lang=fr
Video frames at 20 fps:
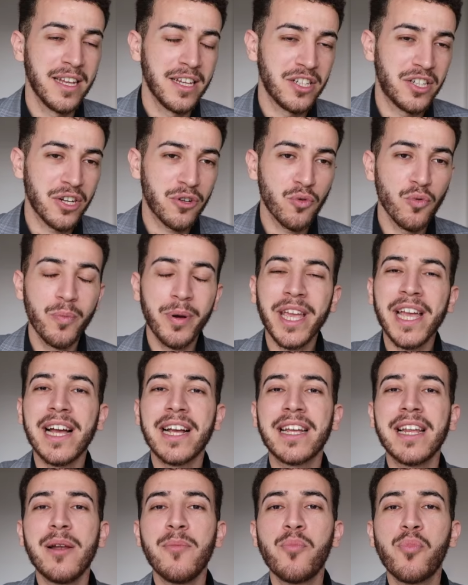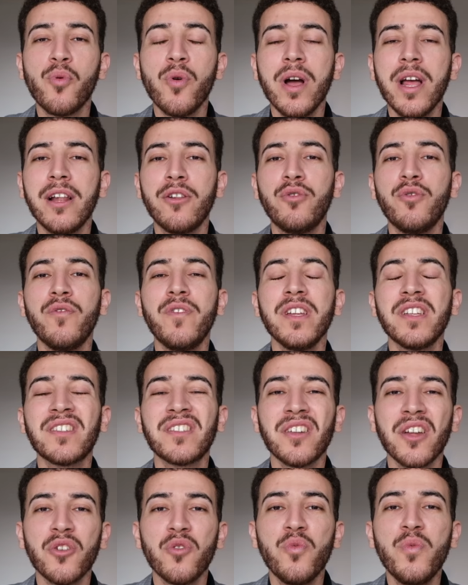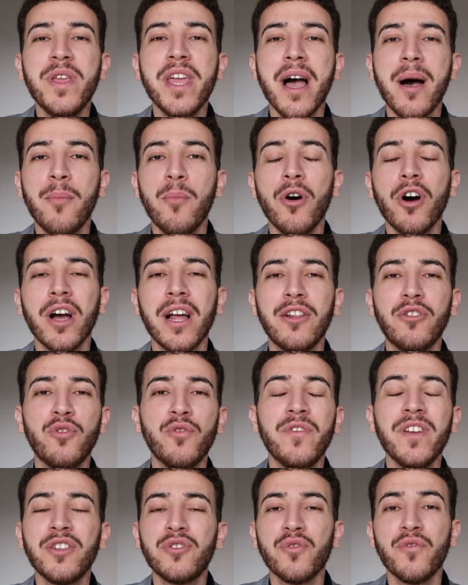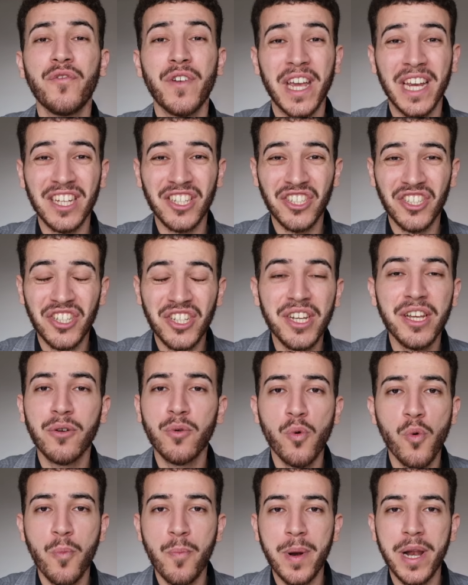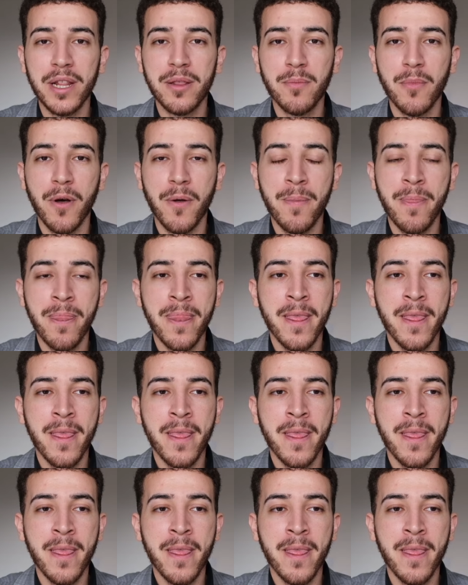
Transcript: j'ai compris à quel point elle devait s'ennuyer à mort, elle devait se faire chier complètement.